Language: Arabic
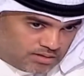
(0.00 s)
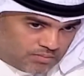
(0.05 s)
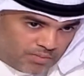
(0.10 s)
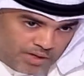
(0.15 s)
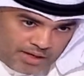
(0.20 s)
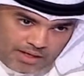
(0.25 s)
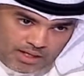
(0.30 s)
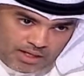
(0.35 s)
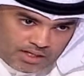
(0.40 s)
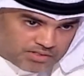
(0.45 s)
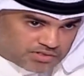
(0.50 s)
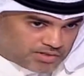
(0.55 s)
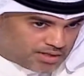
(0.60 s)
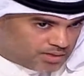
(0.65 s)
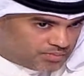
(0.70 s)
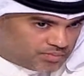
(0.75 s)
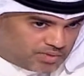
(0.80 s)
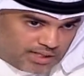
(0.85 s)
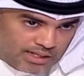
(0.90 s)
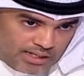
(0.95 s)
ما راح اخسر
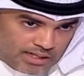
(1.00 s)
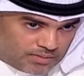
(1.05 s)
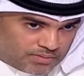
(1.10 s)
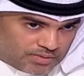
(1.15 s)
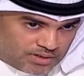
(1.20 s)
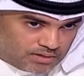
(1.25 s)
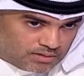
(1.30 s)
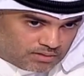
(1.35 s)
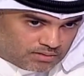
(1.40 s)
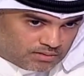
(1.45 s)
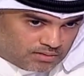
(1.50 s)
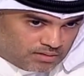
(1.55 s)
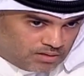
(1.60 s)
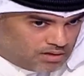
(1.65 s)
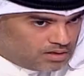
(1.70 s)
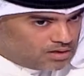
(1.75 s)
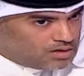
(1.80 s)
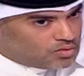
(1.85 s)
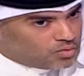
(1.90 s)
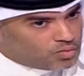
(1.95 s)
رب العالمين
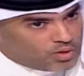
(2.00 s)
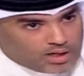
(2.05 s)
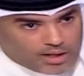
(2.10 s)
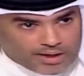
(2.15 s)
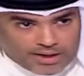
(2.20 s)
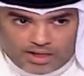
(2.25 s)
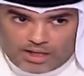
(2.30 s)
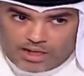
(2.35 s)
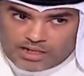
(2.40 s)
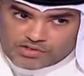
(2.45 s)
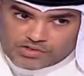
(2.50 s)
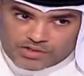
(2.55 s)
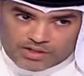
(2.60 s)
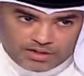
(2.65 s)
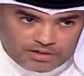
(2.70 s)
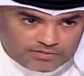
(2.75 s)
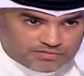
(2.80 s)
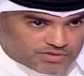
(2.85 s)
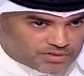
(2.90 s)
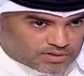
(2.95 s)
ولا راح
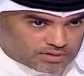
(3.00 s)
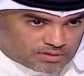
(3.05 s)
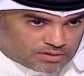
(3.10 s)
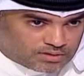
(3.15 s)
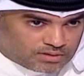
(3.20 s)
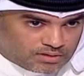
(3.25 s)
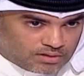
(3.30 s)
أخسر نفسي